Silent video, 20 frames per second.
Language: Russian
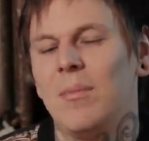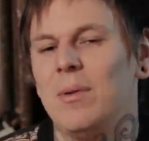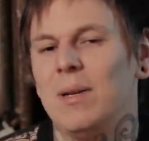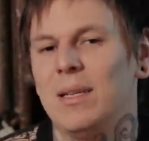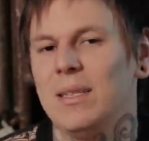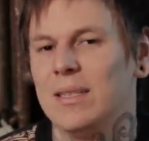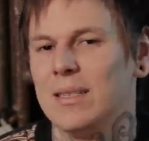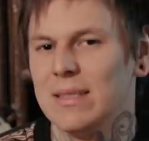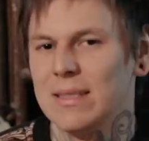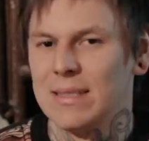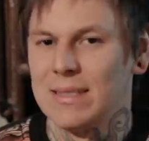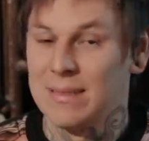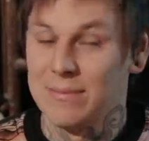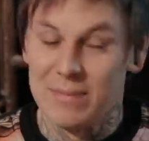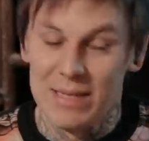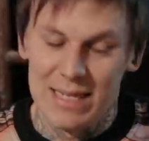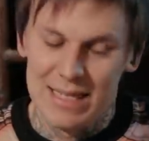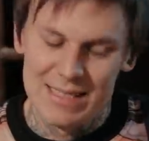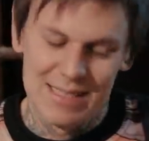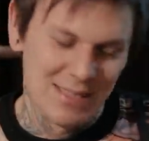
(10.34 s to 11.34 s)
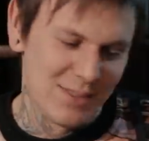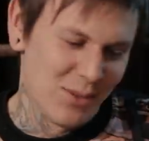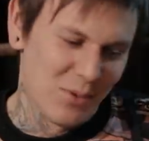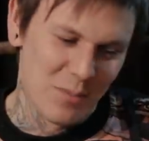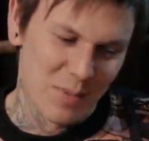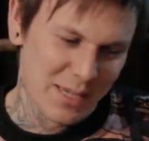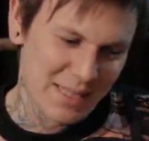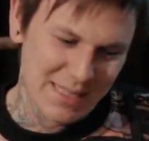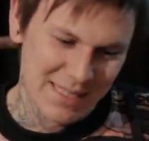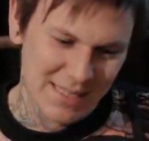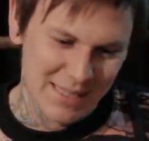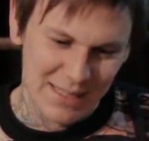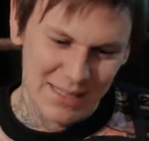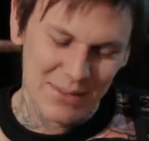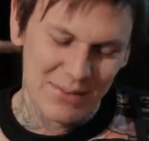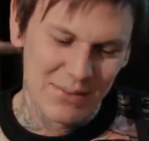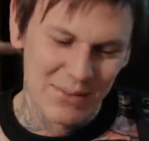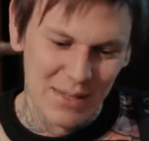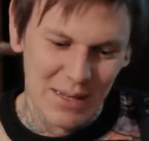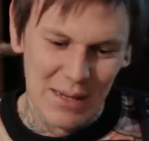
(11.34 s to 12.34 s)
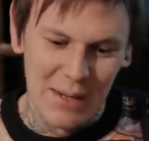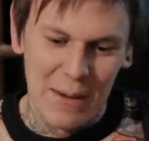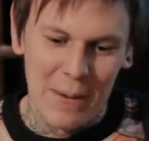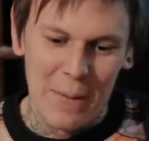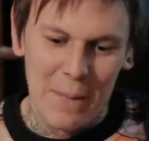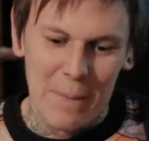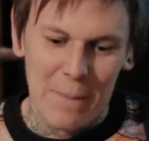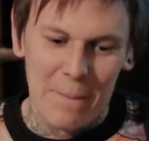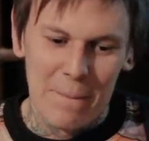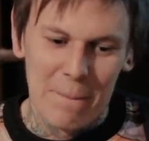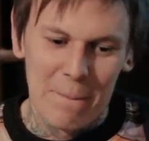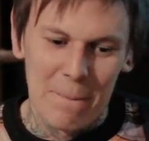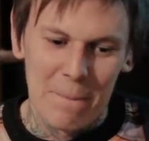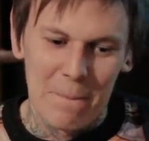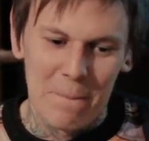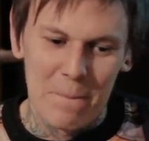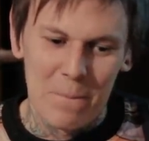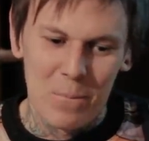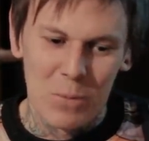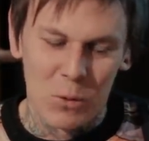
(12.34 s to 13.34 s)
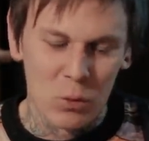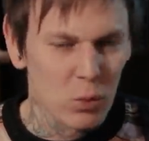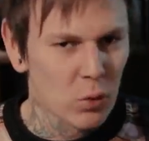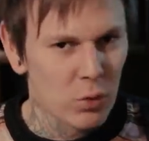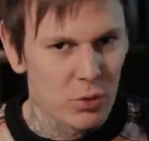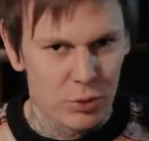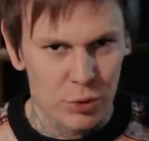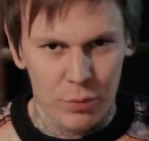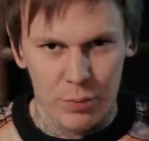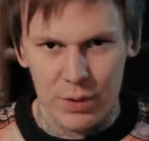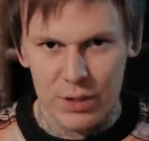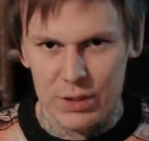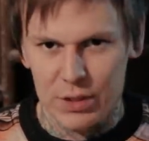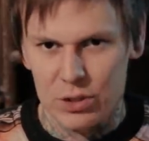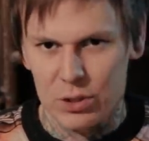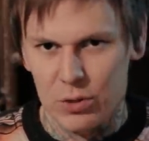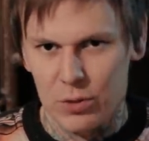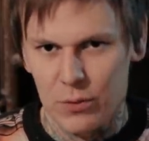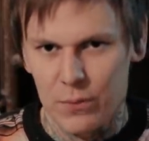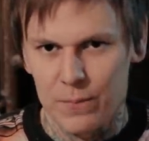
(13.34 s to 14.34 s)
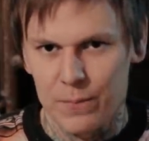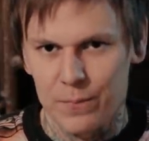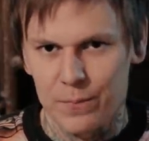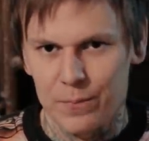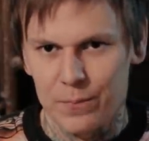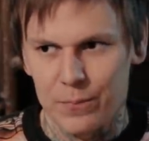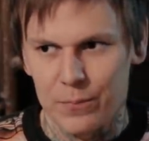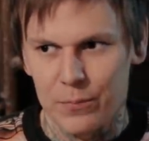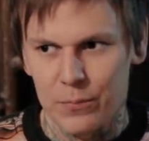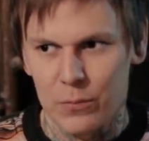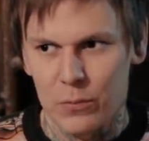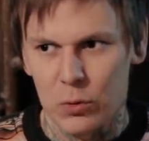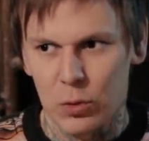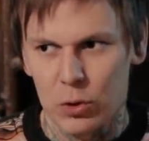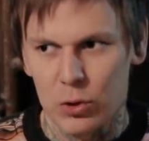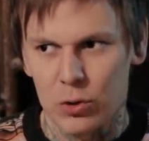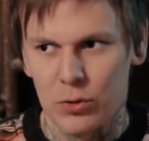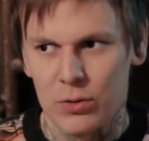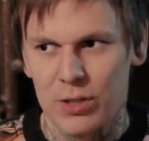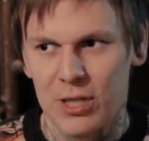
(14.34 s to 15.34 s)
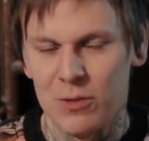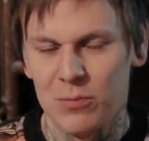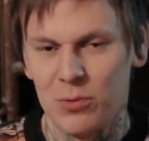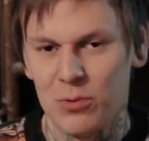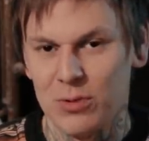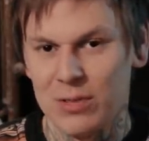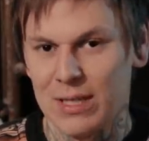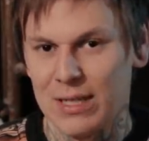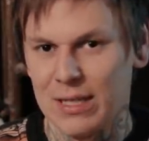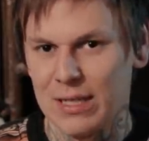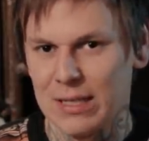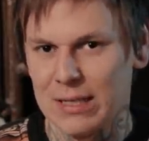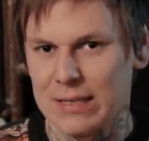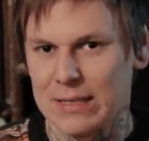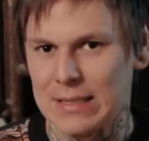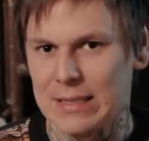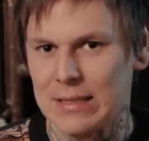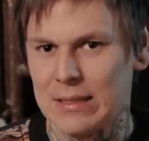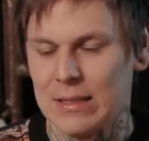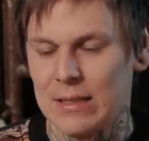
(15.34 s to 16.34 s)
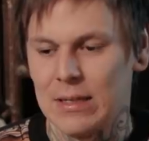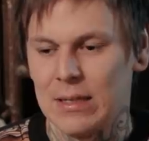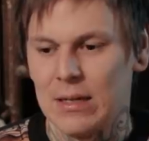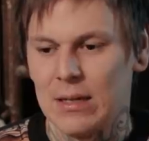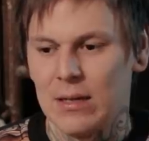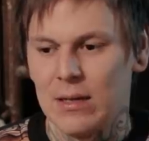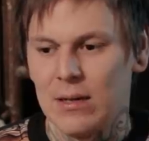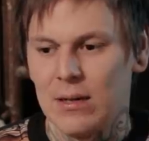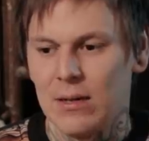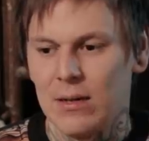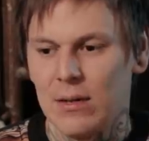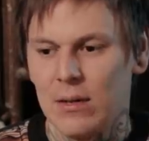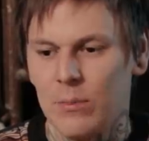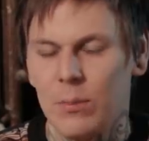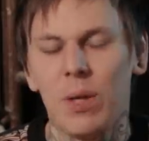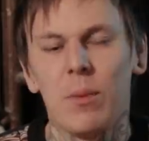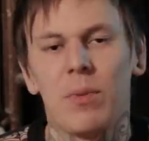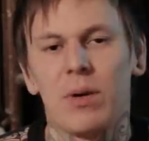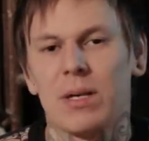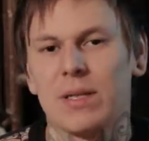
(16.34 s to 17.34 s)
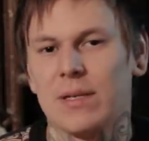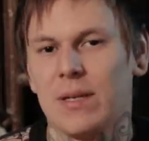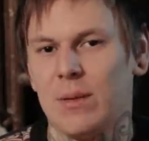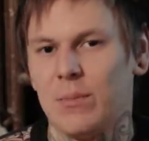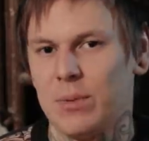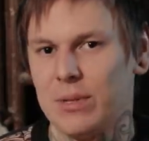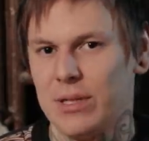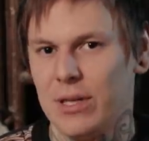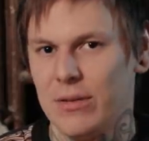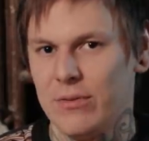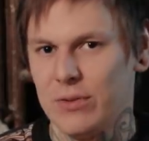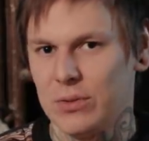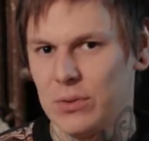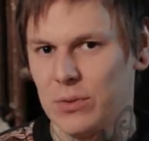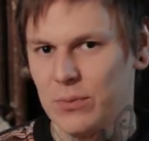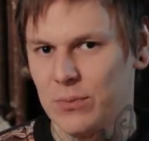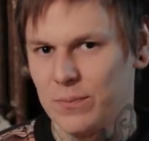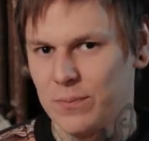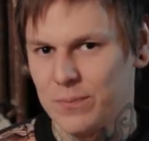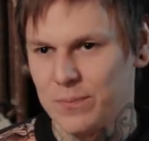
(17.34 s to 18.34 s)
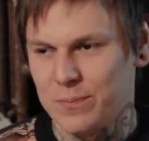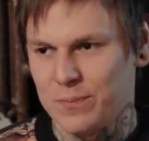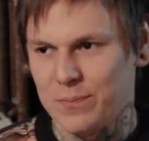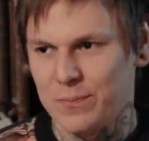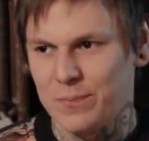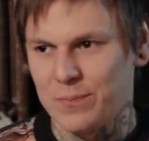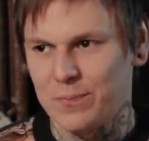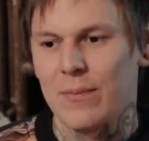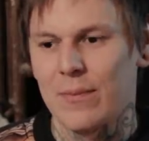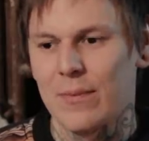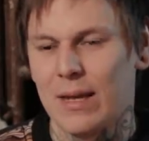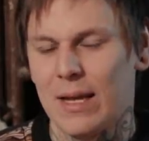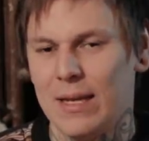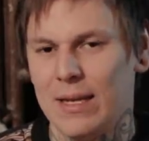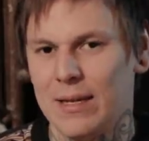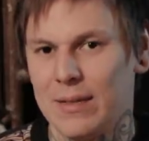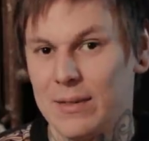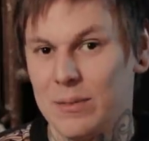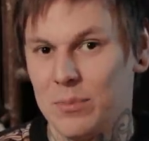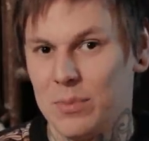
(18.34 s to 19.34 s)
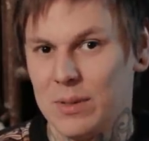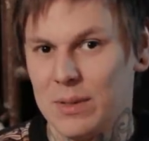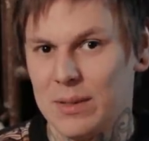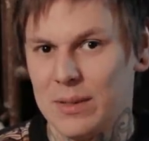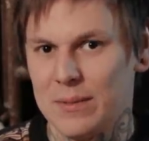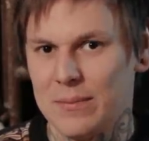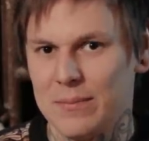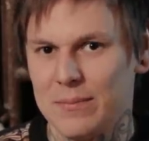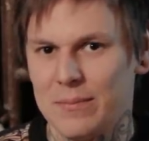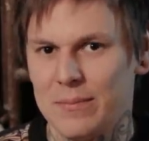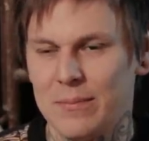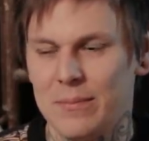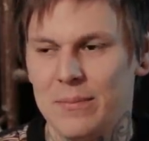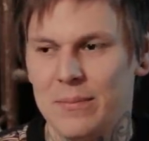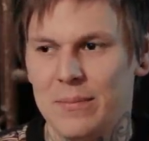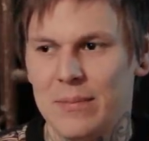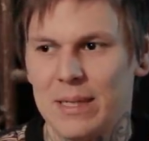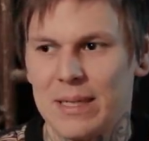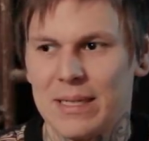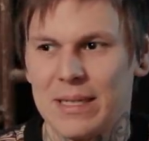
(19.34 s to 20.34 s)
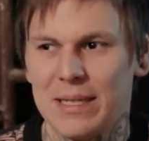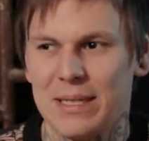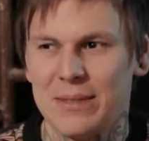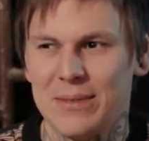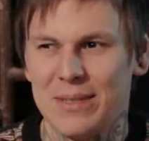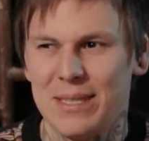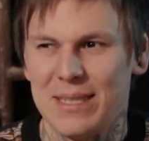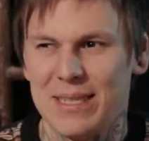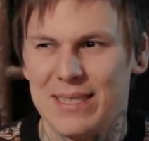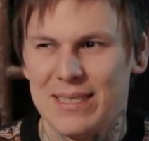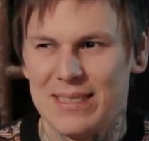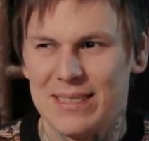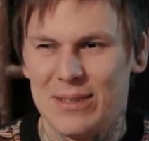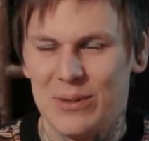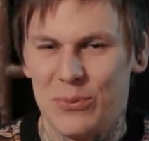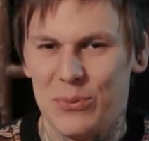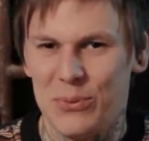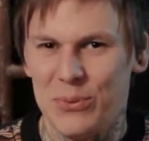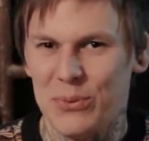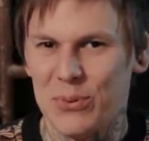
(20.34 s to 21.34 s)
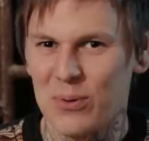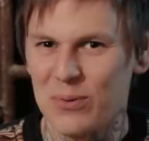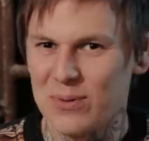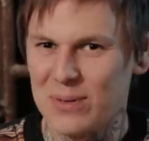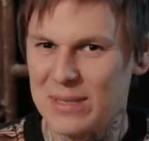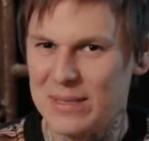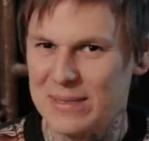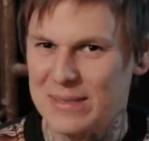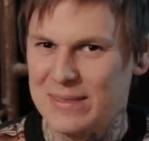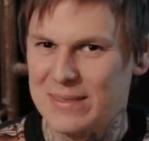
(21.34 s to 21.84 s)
обленился, блядь, сто процентов. Ну, тут кое-что произошло. То, что требует огласки. Мне показали по телевизору. И это было, мягко говоря, хуево.